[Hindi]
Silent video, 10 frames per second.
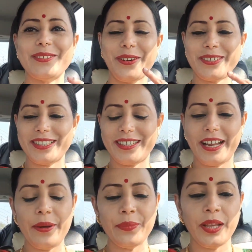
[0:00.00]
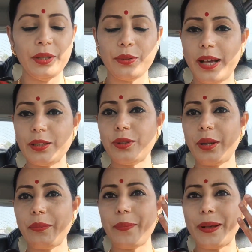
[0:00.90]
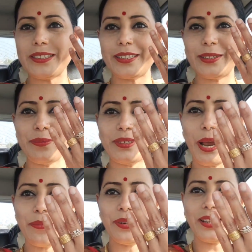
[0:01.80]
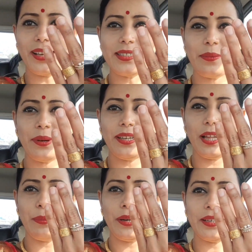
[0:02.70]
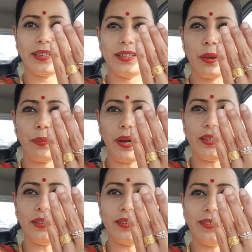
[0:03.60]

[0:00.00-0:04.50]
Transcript: सॉन्ग चल रहा है तो रात को ना मेरे पास एकदम टाइम नहीं था इसलिए मैं नेल पेंट कर नहीं पाई